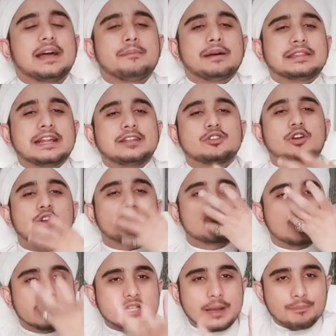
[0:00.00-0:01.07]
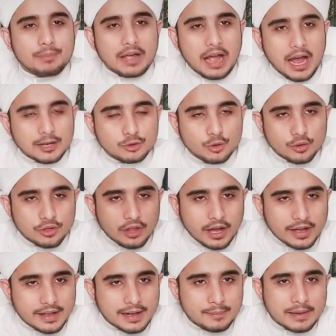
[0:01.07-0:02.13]
Yang batal itu kalau sudah sampai haddul
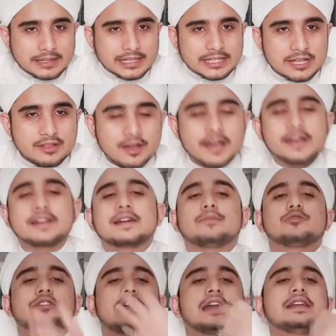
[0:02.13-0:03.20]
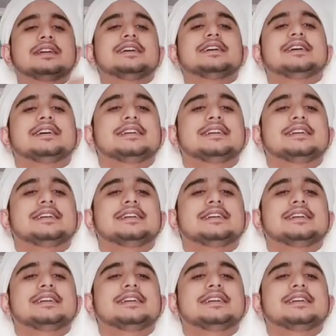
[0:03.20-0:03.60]
zahir, batasan zahir kemudian